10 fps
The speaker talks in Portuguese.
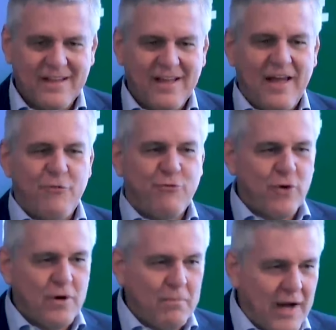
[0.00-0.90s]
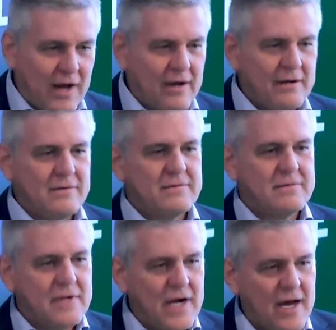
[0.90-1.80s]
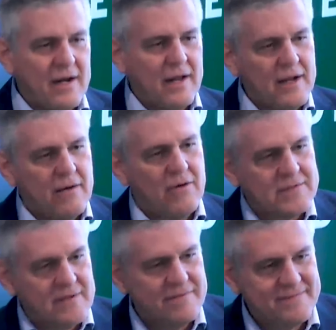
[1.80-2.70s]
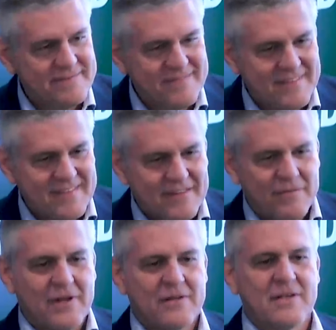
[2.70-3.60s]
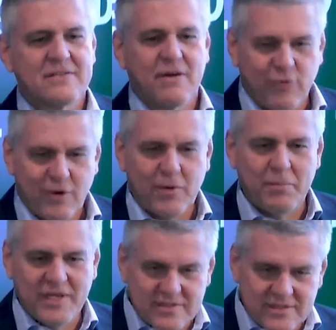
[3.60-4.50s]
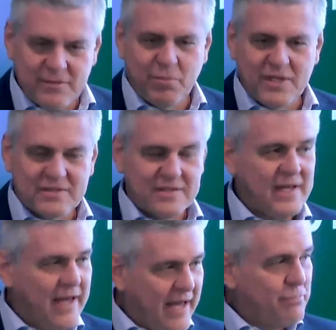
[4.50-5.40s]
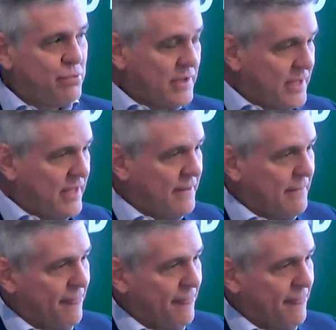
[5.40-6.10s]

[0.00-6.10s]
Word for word: É formar o cara lá na roça. Falando dessa forma bem simples, é, por quê?